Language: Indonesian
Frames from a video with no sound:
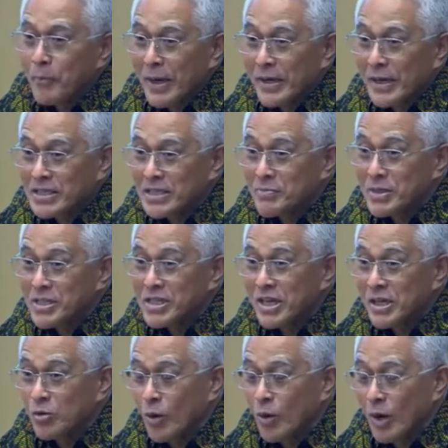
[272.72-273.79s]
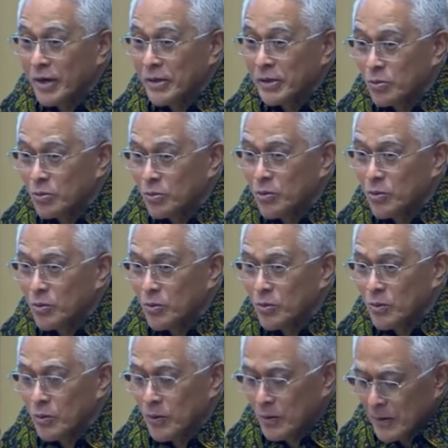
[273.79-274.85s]
pada semester 2 itu
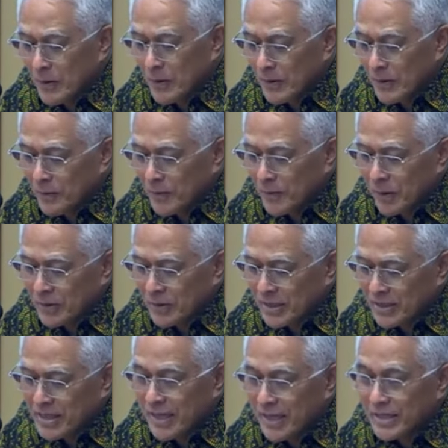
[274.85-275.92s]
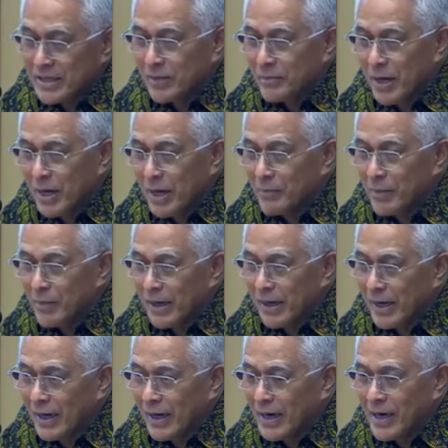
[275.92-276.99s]
eh, terjadinya
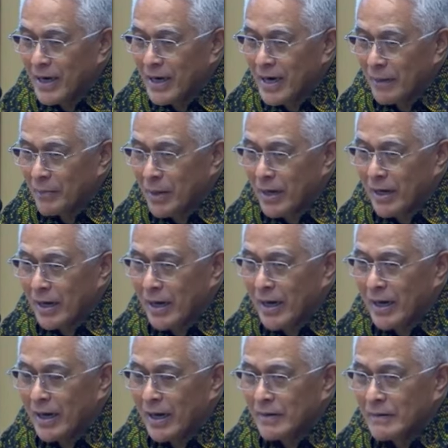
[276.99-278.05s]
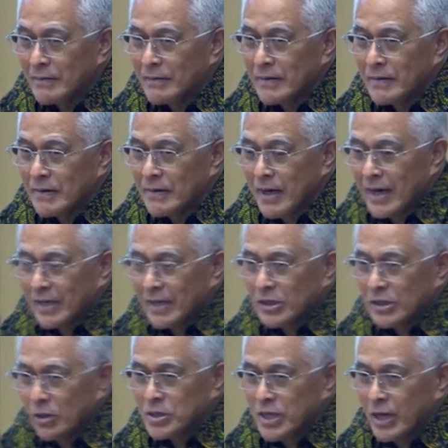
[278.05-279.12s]
bagaimana, apakah
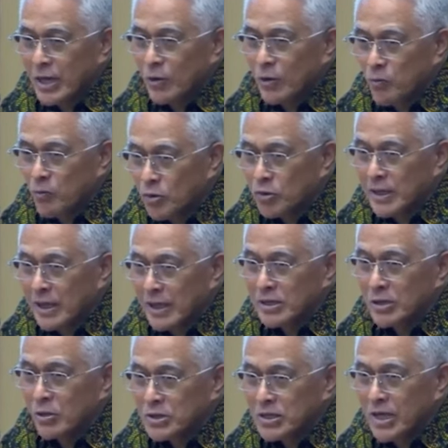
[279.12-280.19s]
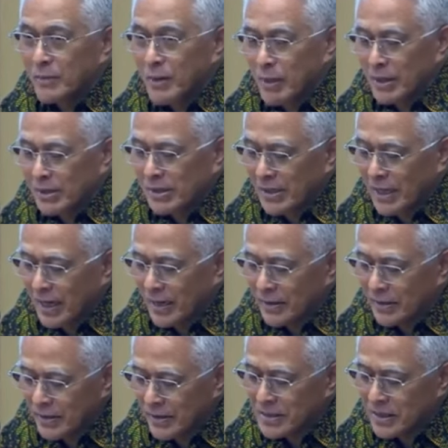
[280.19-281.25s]
atau saya luput atau saya memang tidak
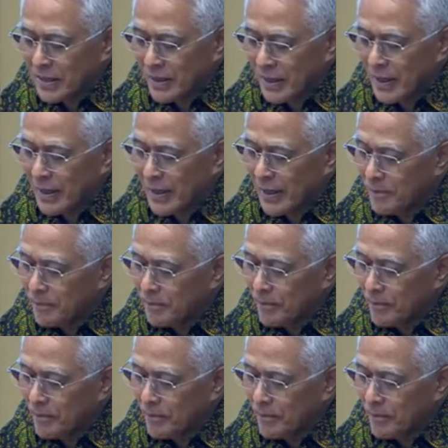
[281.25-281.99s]
hadir sehingga